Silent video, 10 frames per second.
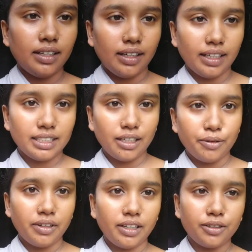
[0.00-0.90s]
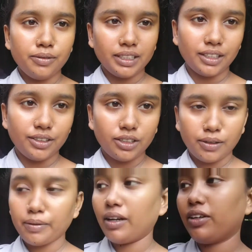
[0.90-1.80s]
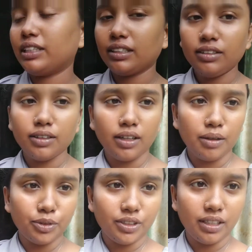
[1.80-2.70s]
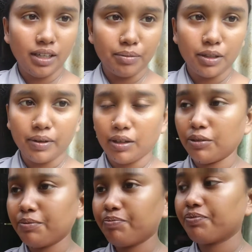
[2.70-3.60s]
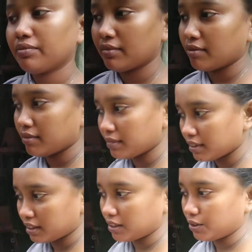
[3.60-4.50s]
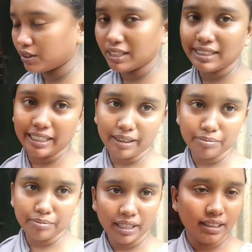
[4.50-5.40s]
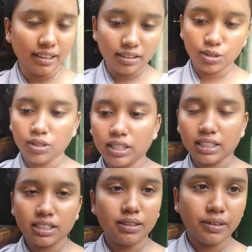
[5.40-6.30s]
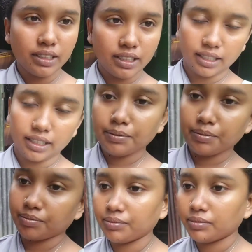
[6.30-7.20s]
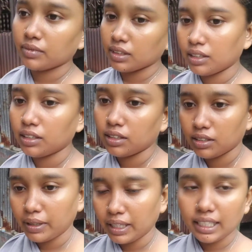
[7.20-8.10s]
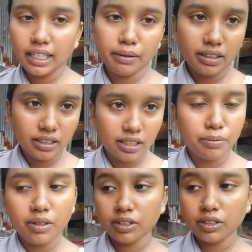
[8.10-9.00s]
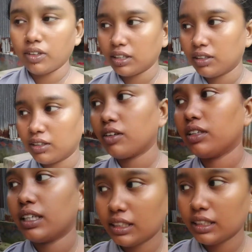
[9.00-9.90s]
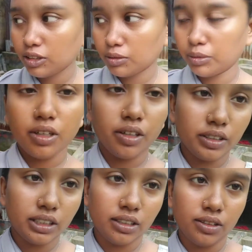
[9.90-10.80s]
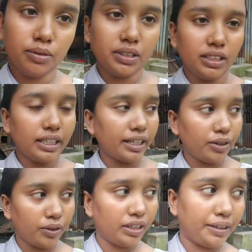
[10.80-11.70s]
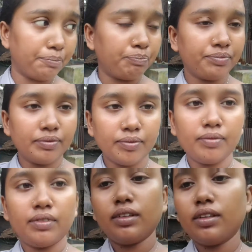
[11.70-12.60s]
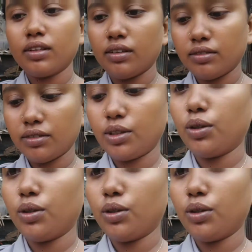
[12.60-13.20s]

আসসালামু আলাইকুম আশা করি সবাই ভালো আছেন তো আলহামদুলিল্লাহ আমরা ভালো তো গেছিলাম বাড়িতে চলে আসছি বাড়ি থেকে বাড়ি থেকে বাসার পর অনেক ধরনের কাজকর্ম করা হয়েছে তার মধ্যে মানে দেখানো হয় নাই তো